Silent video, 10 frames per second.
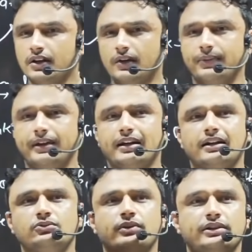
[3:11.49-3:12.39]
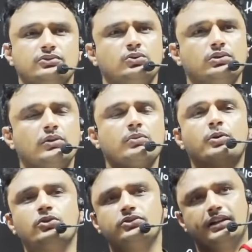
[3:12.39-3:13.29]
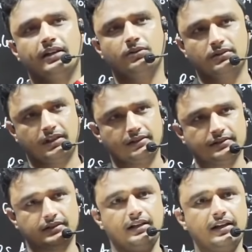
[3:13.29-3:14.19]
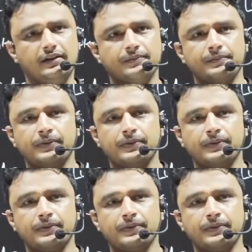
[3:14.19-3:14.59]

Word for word: अफेयर का जो रेशो होता है वो बहुत ज़्यादा होता है ठीक है ना